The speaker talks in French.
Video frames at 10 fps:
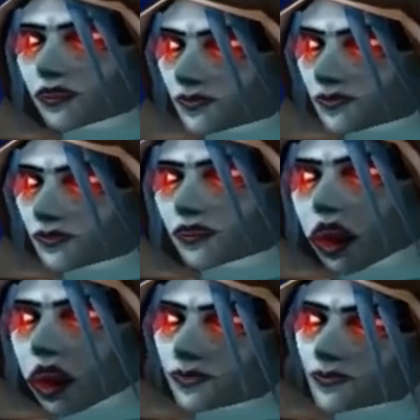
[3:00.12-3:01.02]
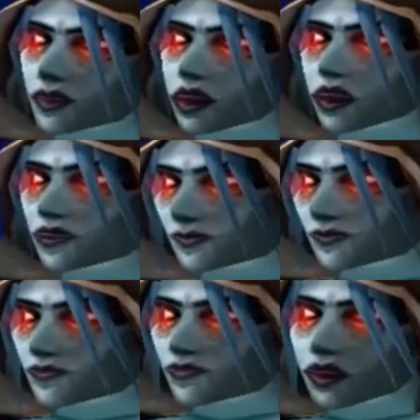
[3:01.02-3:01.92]
malédiction Nous
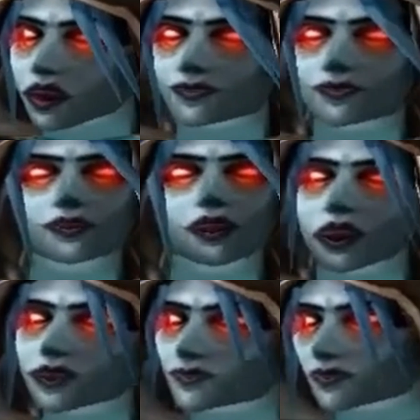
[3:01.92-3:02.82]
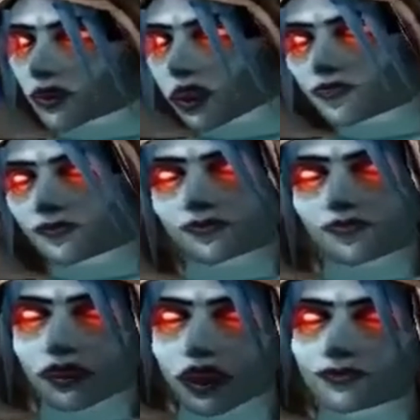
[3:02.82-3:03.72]
sommes toujours des morts vivants, ma
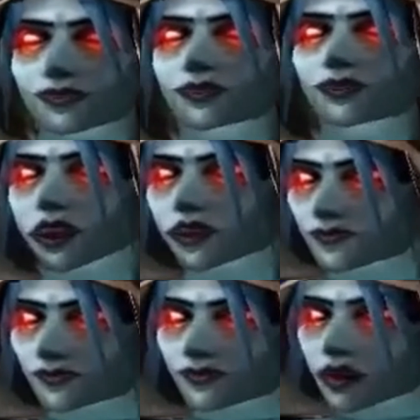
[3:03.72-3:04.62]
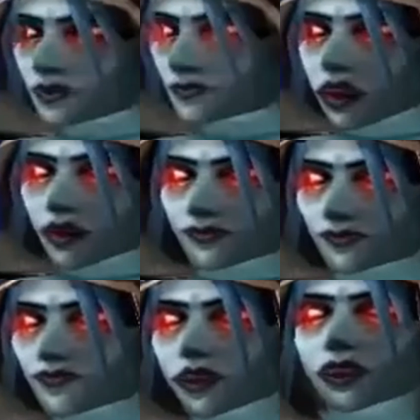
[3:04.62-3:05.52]
sœur, toujours des
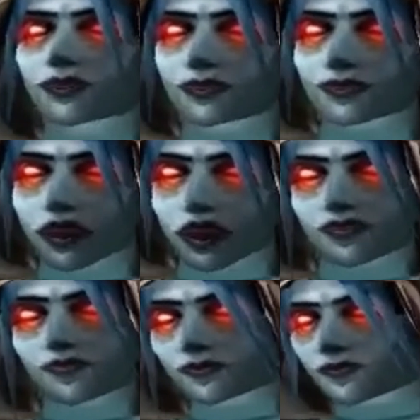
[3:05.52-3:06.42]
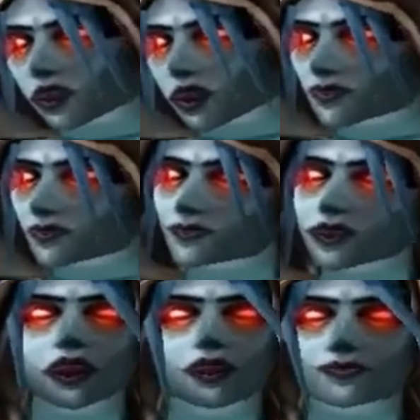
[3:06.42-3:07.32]
abominations. Que sommes-nous à
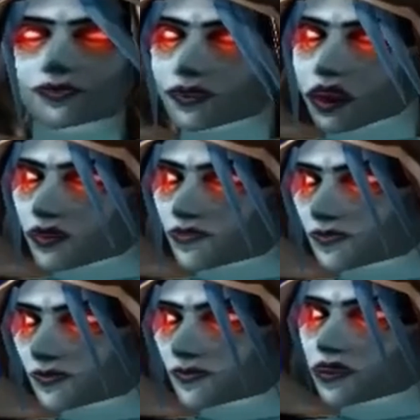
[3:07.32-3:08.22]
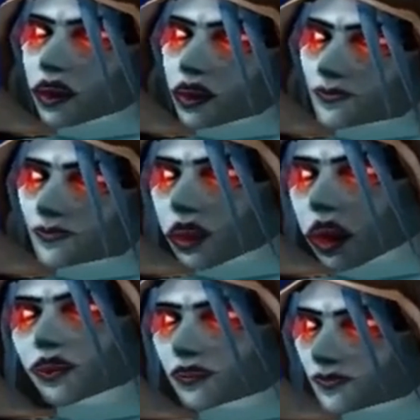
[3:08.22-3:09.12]
part les esclaves de notre
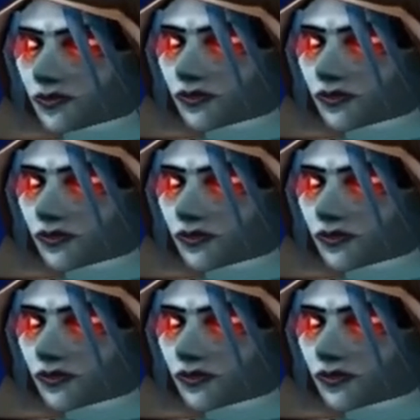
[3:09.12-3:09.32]
douleur